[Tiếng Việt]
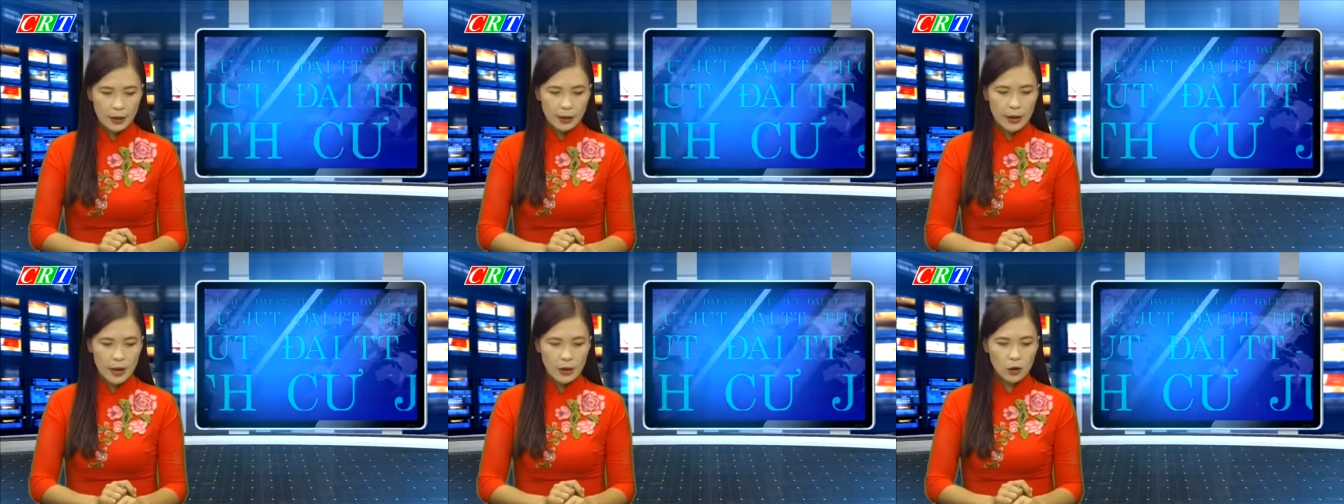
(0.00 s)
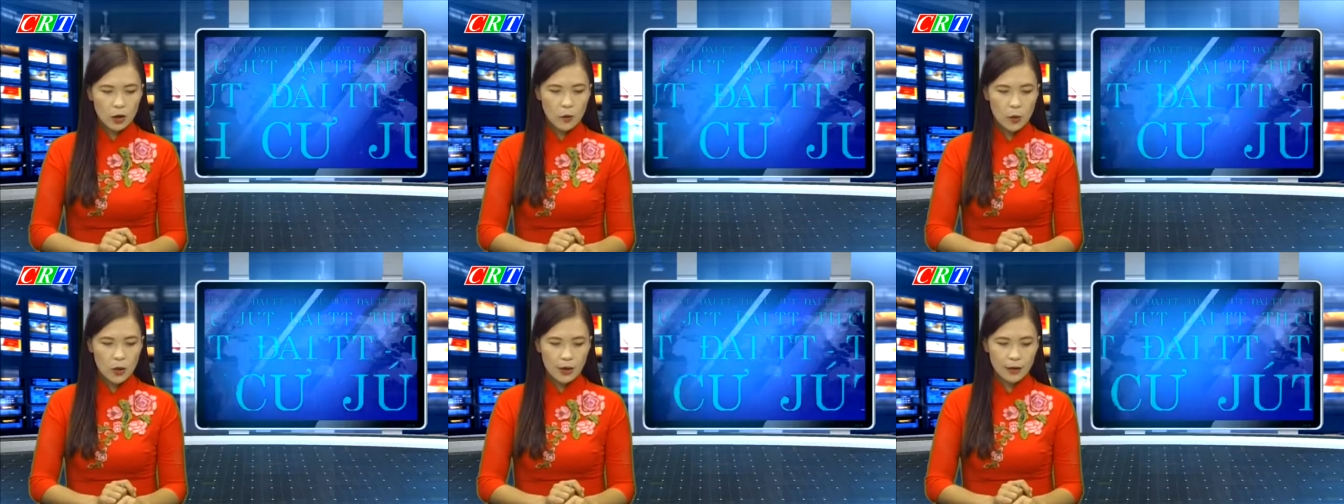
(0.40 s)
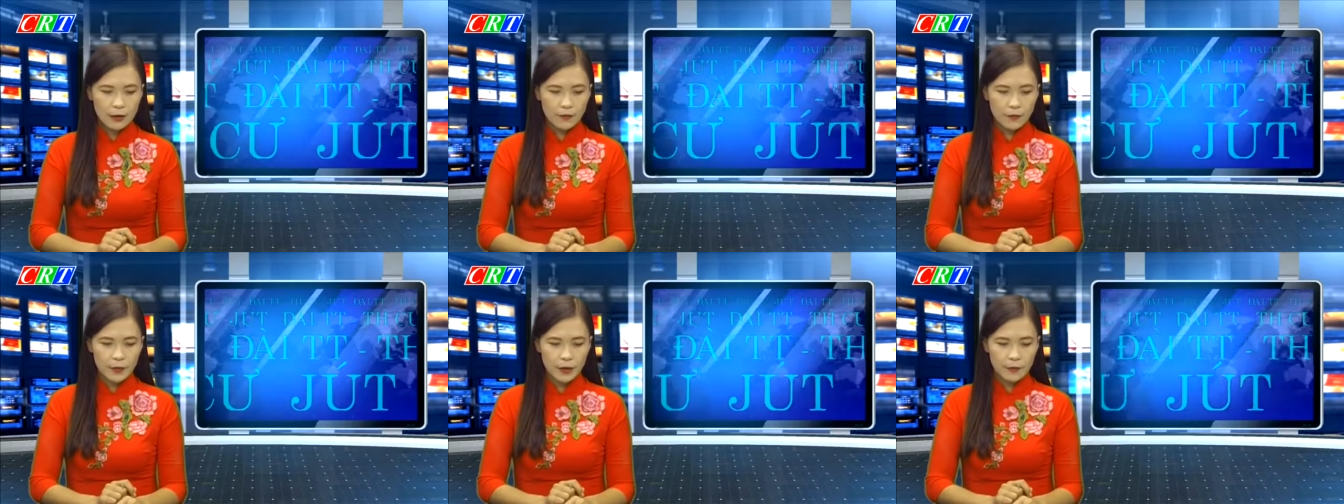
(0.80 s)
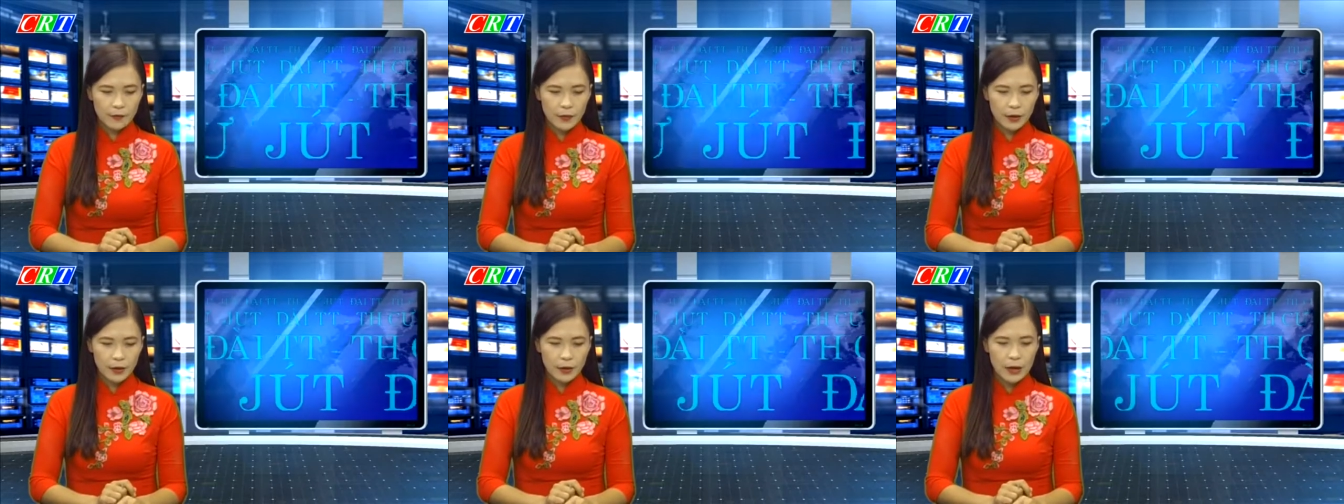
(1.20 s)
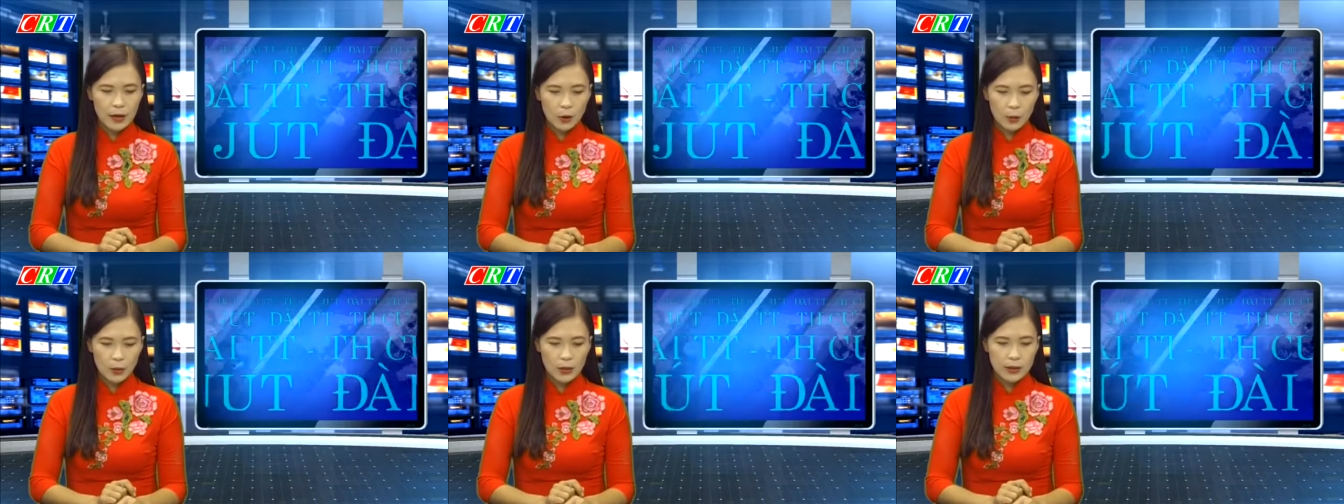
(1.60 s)
đã có buổi làm việc với
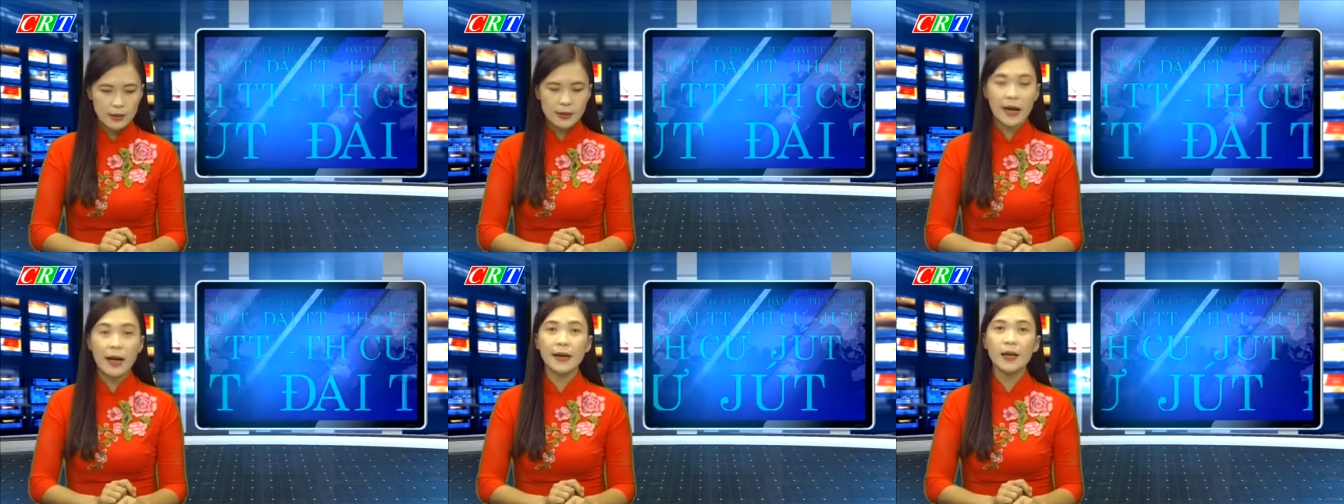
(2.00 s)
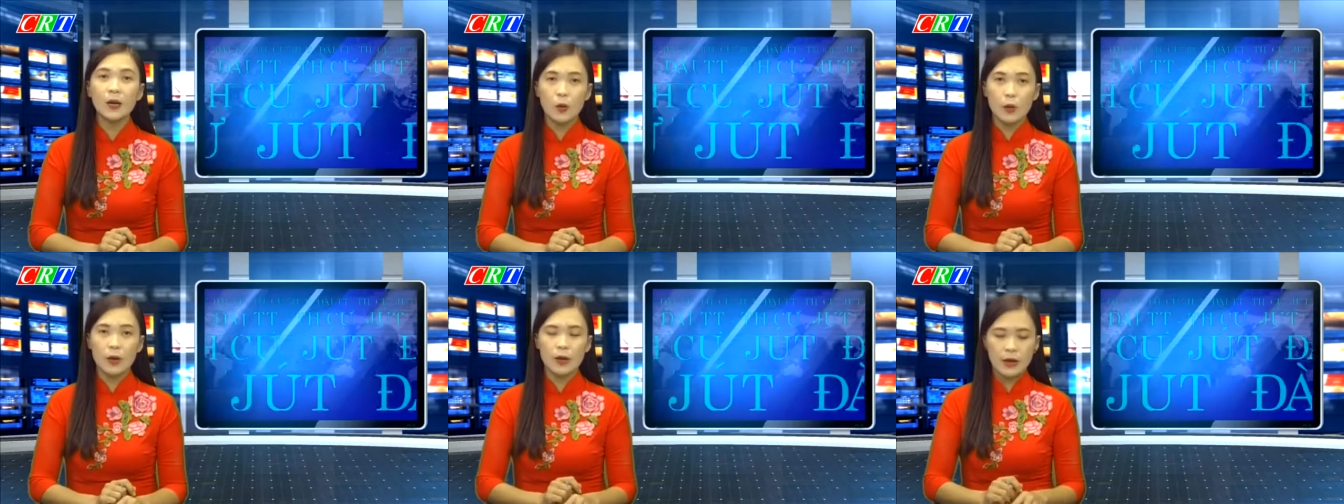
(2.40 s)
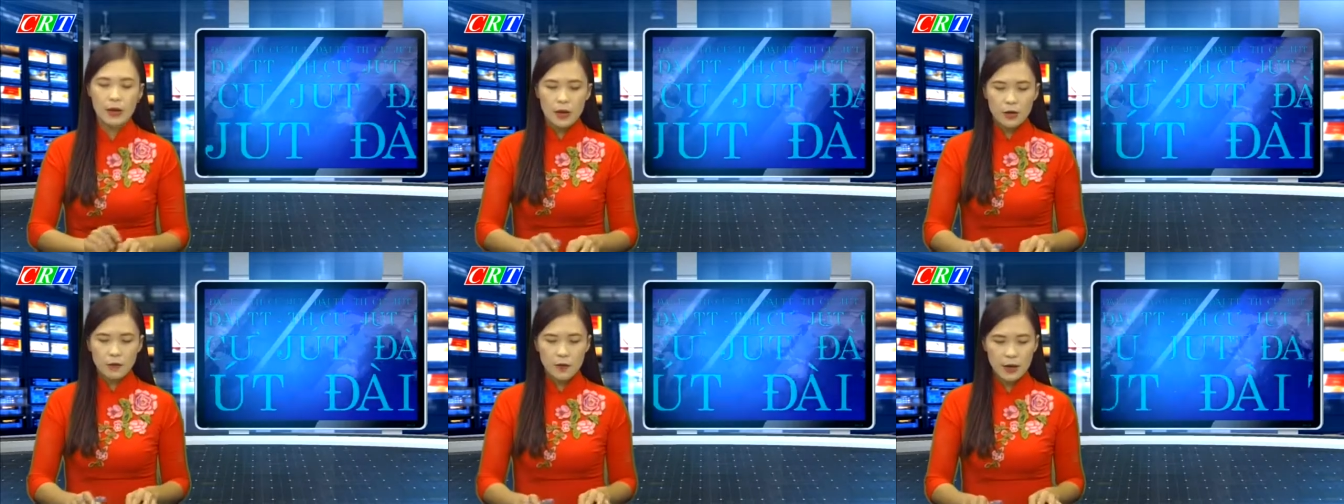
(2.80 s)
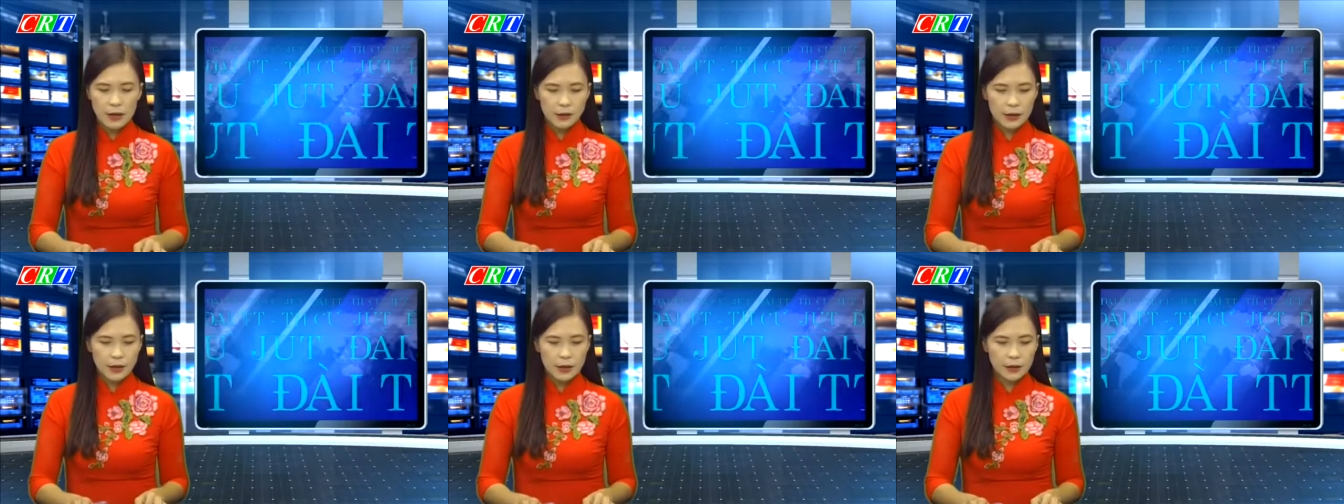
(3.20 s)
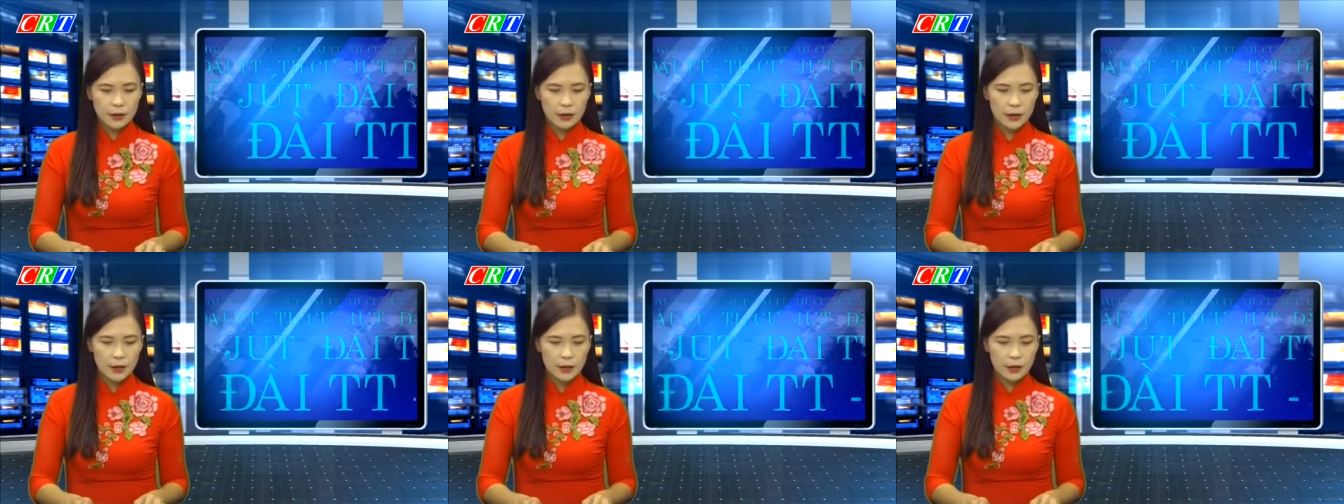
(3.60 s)
Đảng ủy xã Đắc Quyên về tình hình
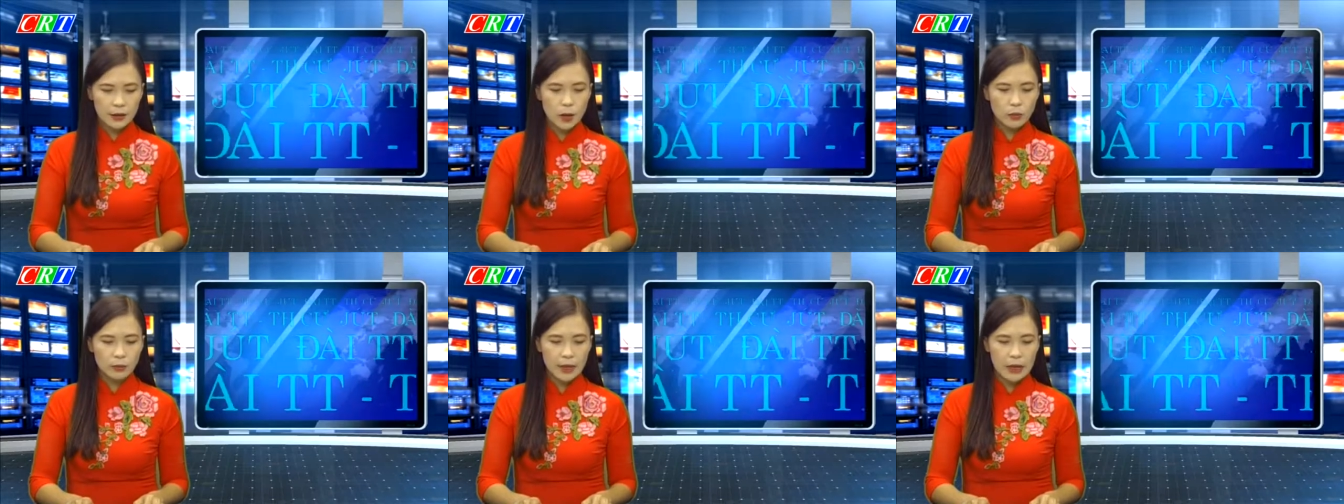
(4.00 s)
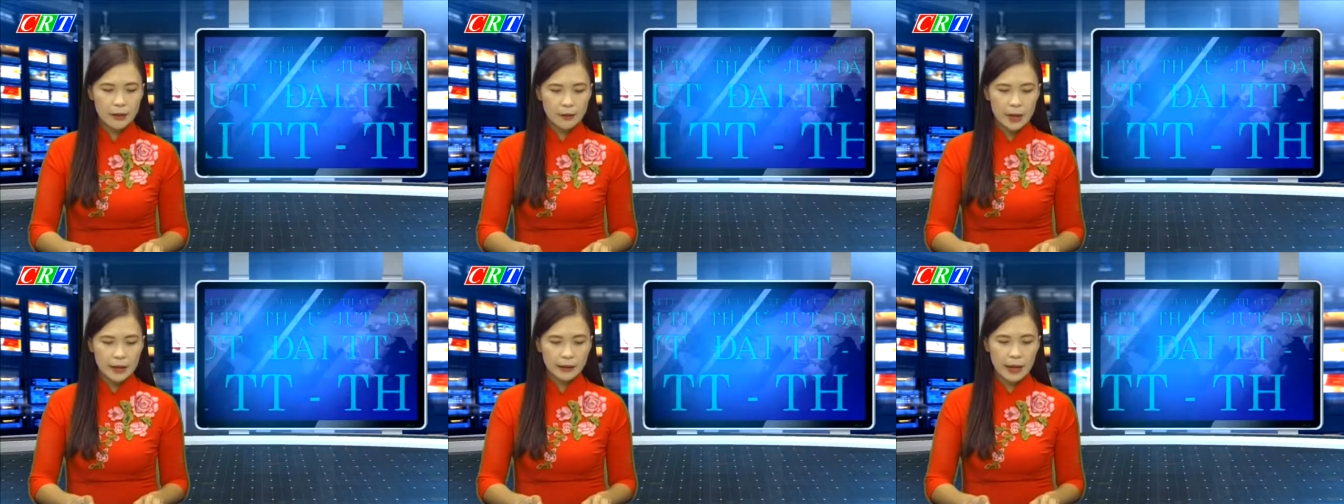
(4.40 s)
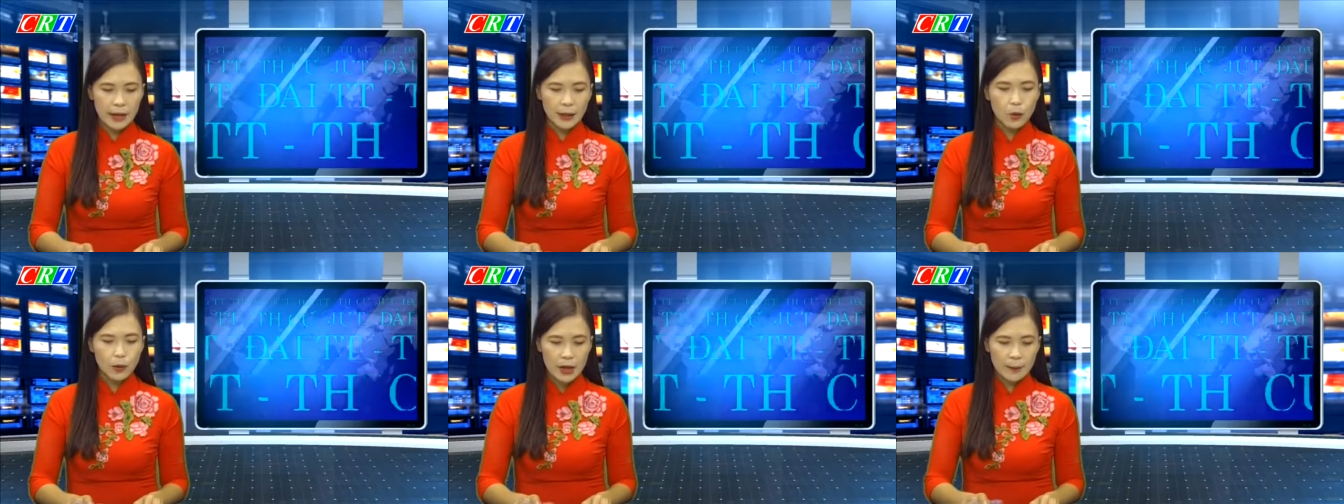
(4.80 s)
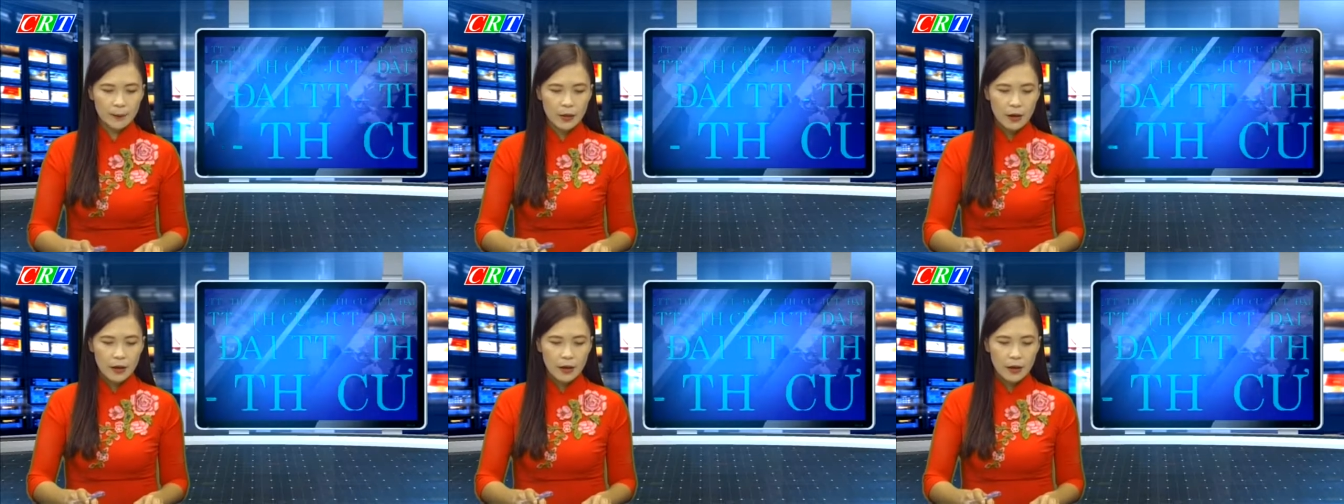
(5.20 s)
thực hiện công tác 7 tháng đầu năm